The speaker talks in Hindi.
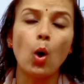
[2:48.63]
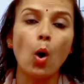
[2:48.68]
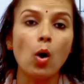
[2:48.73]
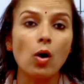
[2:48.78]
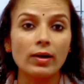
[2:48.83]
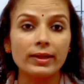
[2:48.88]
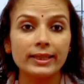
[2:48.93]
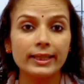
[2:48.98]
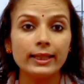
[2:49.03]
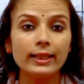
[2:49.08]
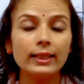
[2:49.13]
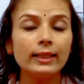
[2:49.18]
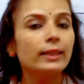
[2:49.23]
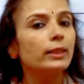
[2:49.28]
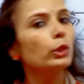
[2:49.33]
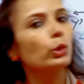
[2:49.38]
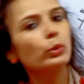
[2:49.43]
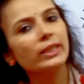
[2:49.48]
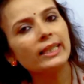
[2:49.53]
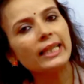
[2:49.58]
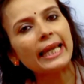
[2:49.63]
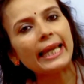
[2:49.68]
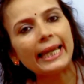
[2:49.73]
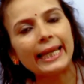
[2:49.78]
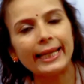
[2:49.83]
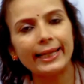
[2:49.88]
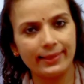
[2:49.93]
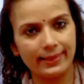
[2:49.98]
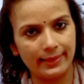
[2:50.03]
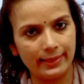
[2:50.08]
ऑक्टेंड क्योंकि ये
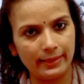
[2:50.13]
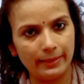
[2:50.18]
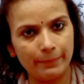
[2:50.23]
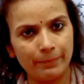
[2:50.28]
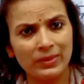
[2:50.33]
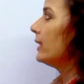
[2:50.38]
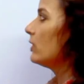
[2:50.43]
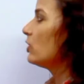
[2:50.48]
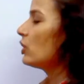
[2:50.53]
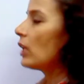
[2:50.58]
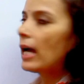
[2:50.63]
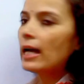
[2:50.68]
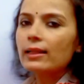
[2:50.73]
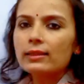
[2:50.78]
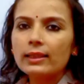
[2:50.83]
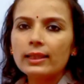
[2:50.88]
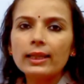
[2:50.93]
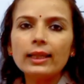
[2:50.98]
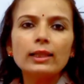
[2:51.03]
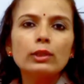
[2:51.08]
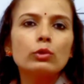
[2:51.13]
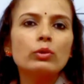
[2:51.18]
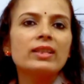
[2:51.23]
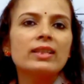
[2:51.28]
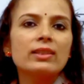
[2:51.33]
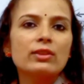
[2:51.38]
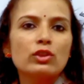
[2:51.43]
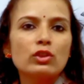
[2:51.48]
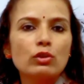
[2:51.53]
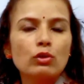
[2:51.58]
एट हैं ये चार थे तो
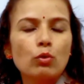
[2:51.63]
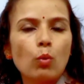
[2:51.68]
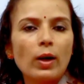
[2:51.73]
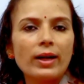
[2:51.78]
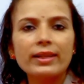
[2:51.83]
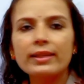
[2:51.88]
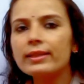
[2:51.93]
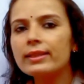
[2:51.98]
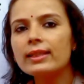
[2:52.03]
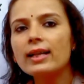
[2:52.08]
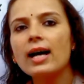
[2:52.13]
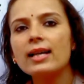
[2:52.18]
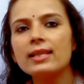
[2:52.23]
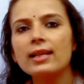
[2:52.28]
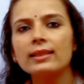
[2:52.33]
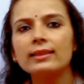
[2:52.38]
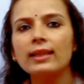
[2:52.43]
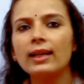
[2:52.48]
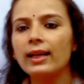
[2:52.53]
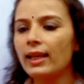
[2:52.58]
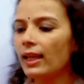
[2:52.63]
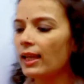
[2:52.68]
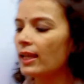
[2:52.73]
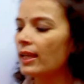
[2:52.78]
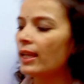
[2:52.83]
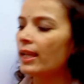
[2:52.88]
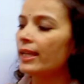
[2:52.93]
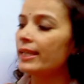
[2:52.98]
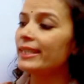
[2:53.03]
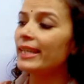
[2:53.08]
इन्हें क्वाड्रेंट कहा जाता है
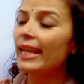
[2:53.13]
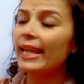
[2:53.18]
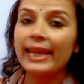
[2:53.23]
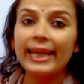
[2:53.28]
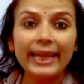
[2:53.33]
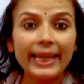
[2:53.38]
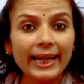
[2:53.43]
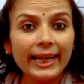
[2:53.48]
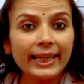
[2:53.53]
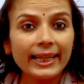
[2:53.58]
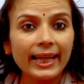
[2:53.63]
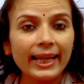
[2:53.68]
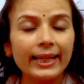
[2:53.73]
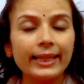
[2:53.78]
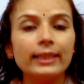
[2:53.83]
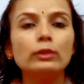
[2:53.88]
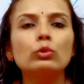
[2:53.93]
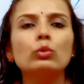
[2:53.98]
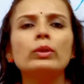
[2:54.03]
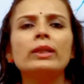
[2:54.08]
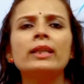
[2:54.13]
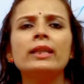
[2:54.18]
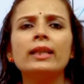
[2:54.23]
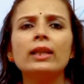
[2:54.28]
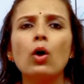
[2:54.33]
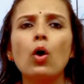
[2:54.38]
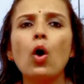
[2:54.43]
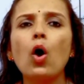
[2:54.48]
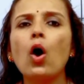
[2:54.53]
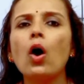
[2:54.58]
ये एट हैं तो
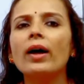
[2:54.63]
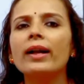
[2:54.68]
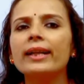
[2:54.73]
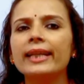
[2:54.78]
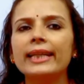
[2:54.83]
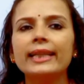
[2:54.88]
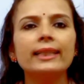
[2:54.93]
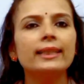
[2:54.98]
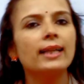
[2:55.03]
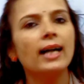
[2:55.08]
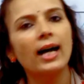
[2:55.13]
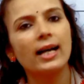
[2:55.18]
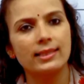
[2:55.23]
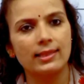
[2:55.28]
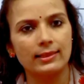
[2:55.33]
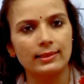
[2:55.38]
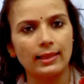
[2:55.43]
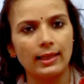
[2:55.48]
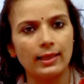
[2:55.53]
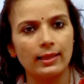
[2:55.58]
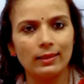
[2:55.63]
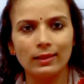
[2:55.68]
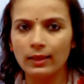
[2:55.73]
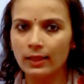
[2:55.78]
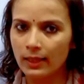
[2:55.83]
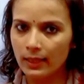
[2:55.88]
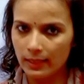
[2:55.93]
इन्हें ऑक्टेंड कहा जाता है